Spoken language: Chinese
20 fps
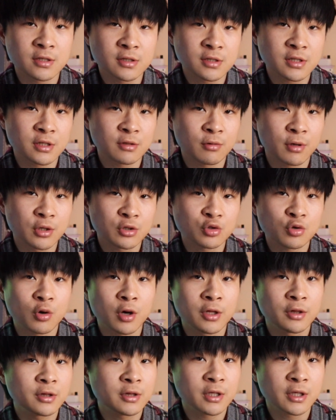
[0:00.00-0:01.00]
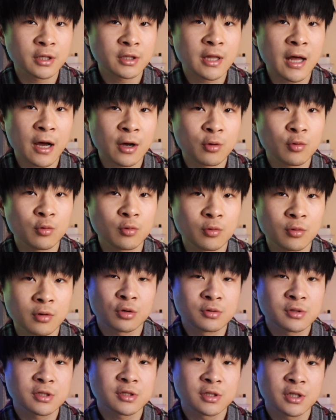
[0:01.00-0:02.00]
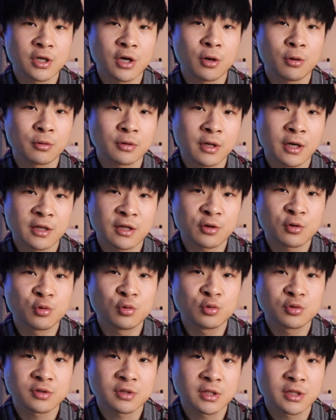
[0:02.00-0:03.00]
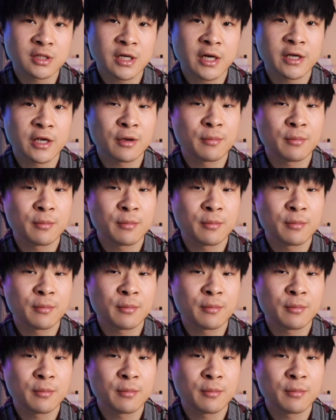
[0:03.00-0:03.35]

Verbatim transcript: 始喜欢穿低裆裤，从此以后，他的裤子再